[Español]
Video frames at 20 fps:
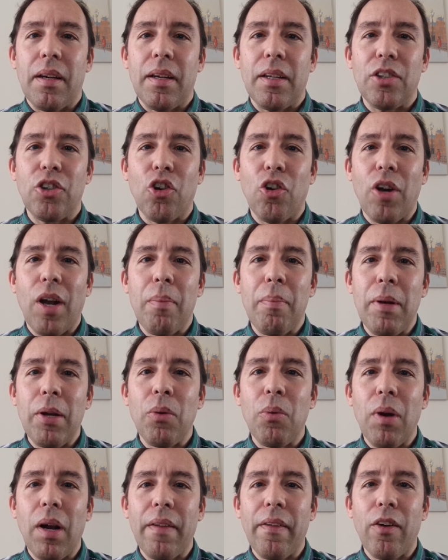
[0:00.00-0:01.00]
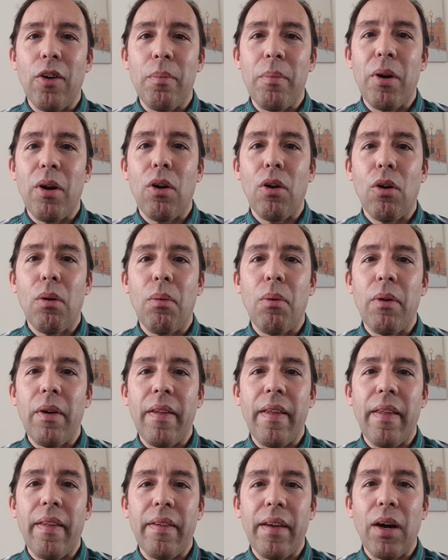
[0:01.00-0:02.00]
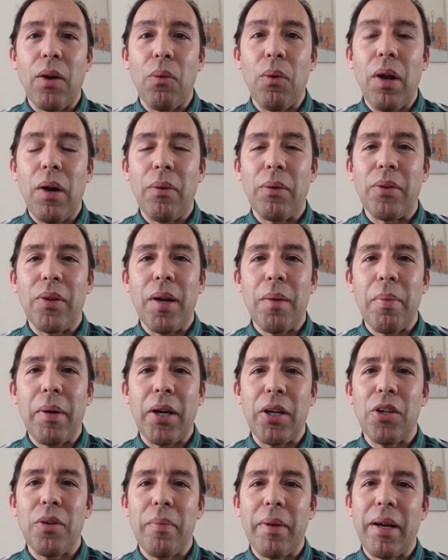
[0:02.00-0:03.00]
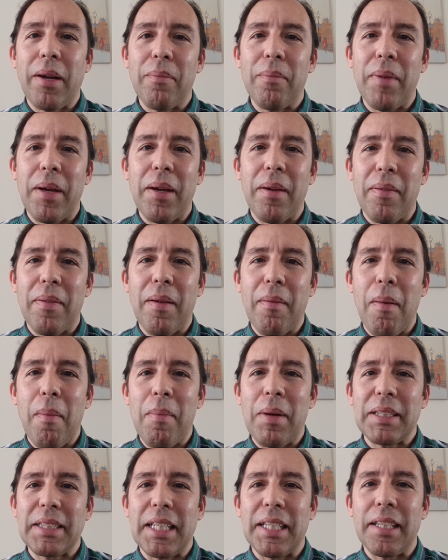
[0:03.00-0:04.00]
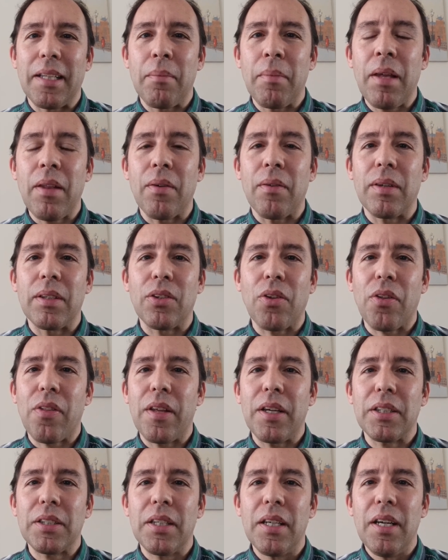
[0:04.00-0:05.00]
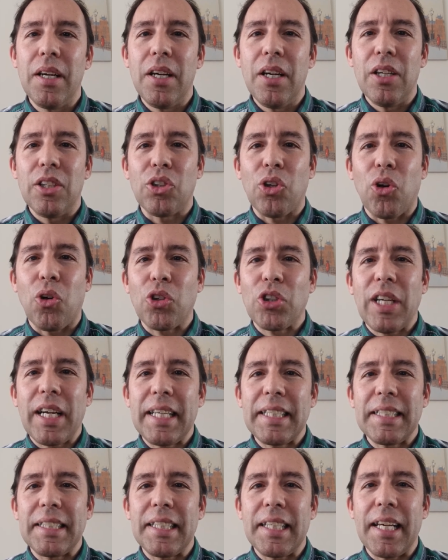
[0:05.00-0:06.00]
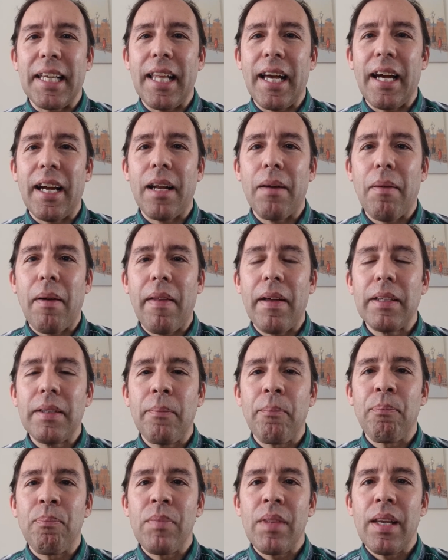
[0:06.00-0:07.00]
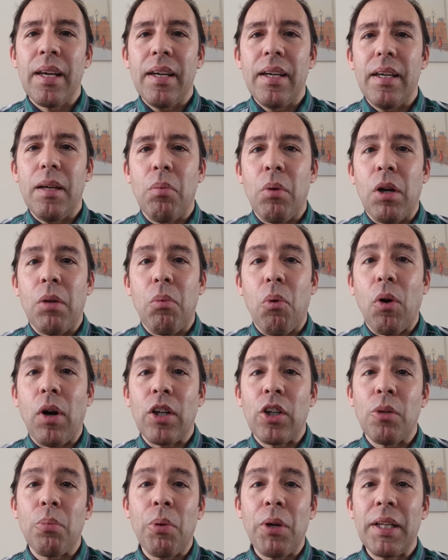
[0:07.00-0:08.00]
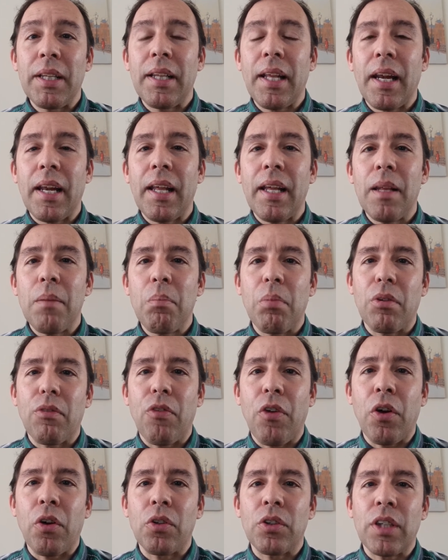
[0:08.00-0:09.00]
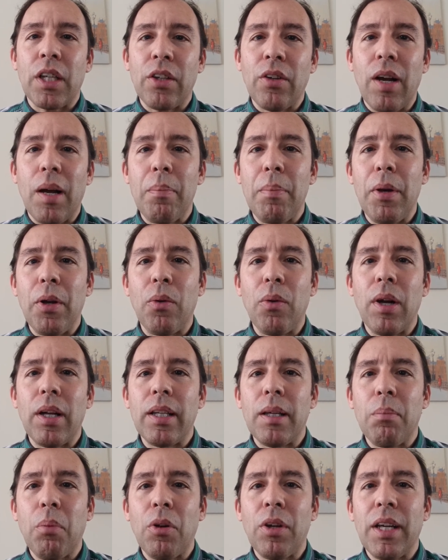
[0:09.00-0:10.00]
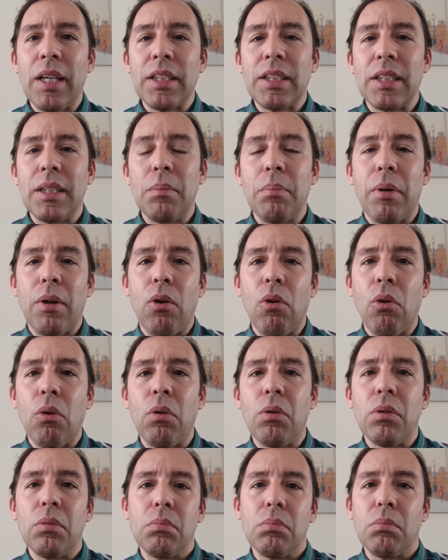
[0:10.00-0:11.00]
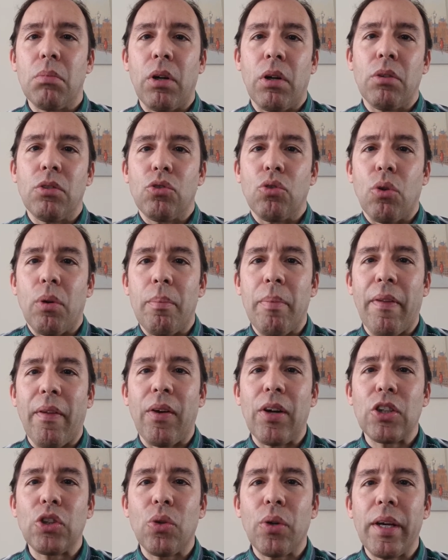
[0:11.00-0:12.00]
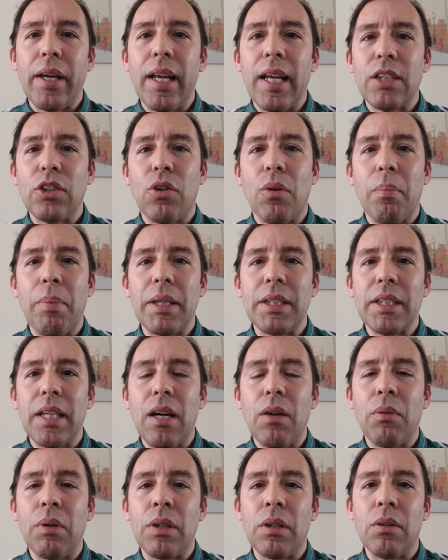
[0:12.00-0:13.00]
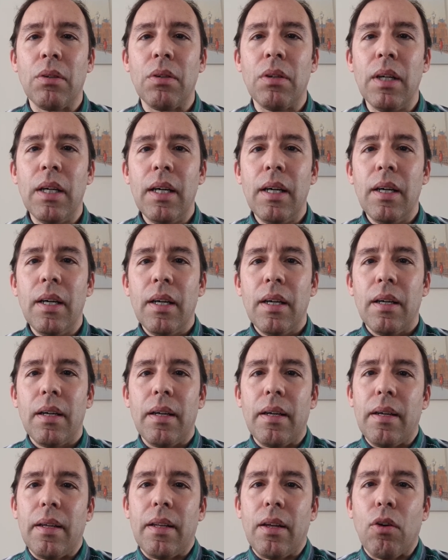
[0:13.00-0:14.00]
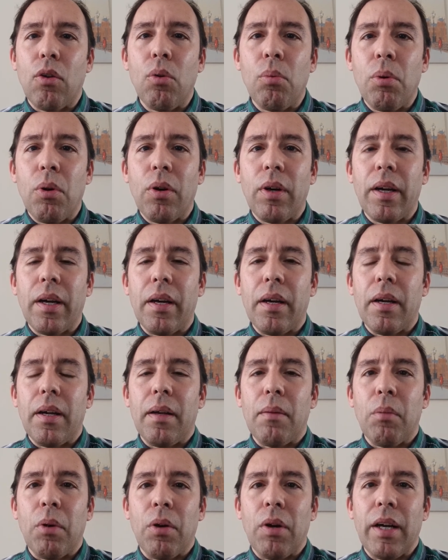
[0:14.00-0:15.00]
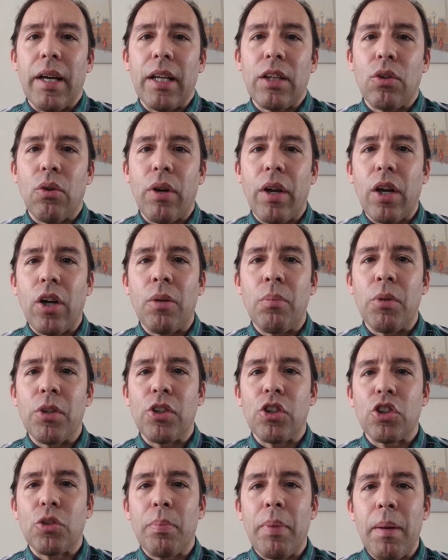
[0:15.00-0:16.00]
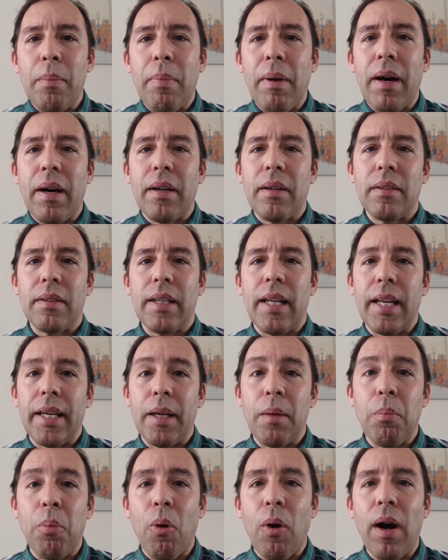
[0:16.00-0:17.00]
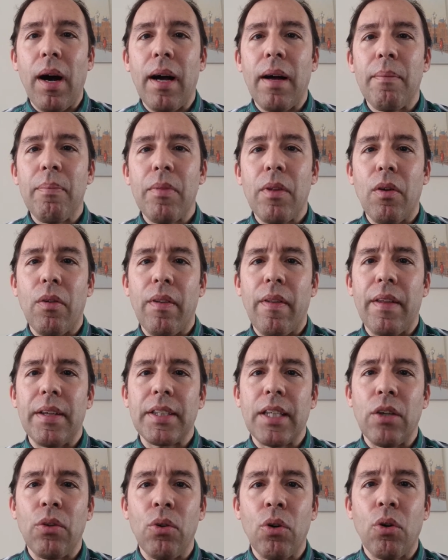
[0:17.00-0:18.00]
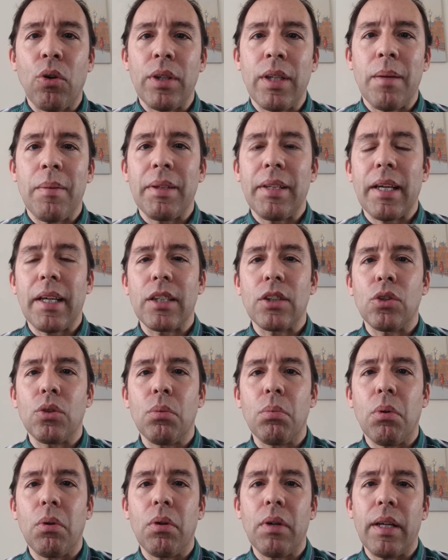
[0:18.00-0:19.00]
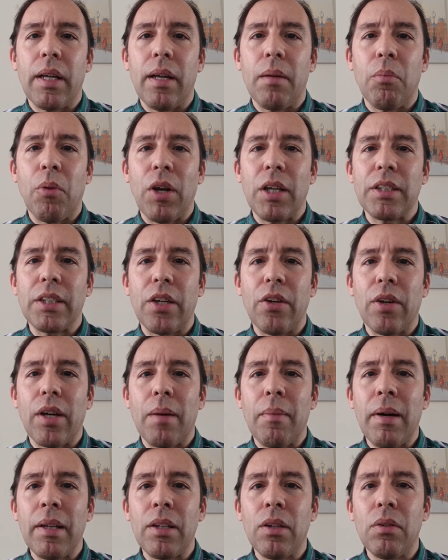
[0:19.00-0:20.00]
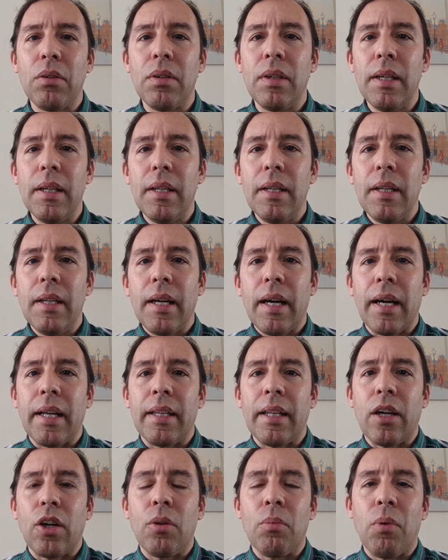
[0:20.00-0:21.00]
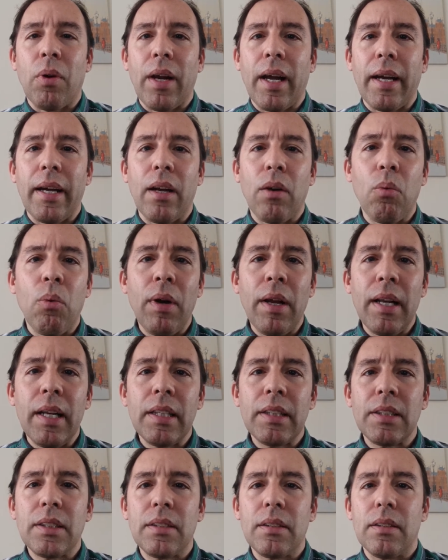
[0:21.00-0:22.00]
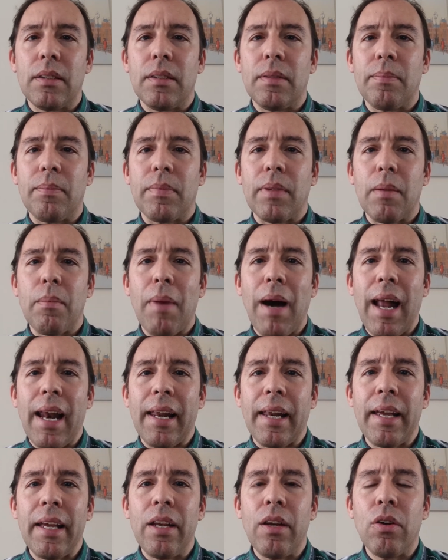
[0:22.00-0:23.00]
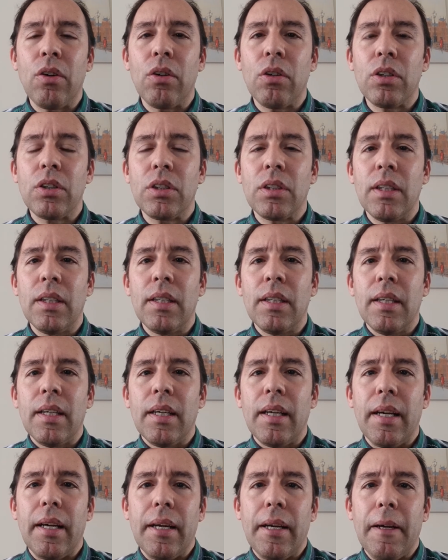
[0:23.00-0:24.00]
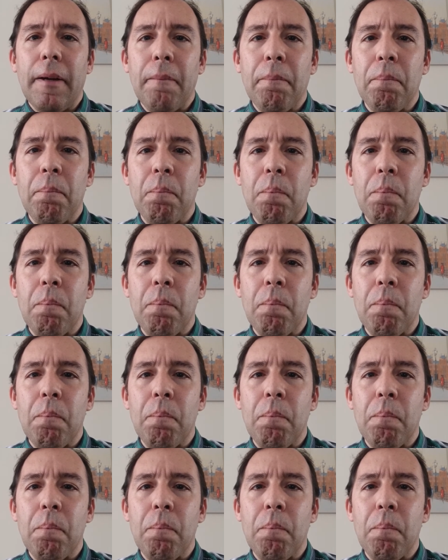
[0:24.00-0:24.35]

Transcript: eh, yo las películas del hombre lobo y de Drácula, cuando era pequeño, me, daban bastante miedo. Entonces son cosas que se te quedan grabadas. Y bueno, buscando por internet, pues fui encontrando las películas de Polnaski, pero luego, bueno, empezaron a surgir las sorpresas cuando eh, descubro que bueno, hay actores como Josh Pepper... del equipo A o de Desayuno con Diamantes que estuvo en el monasterio grabando, gente como Raquel Welch, eh, Val Reynolds, eh,